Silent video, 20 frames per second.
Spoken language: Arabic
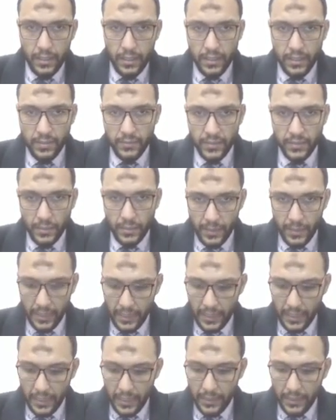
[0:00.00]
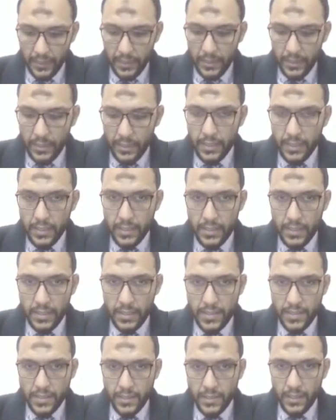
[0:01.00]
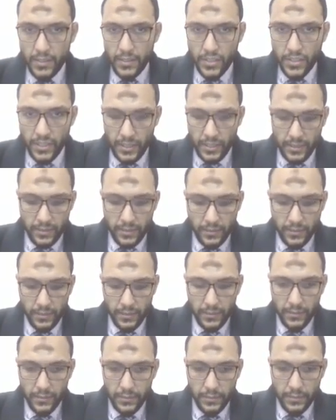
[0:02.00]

ريلاتيف طبعا على ستايل شيت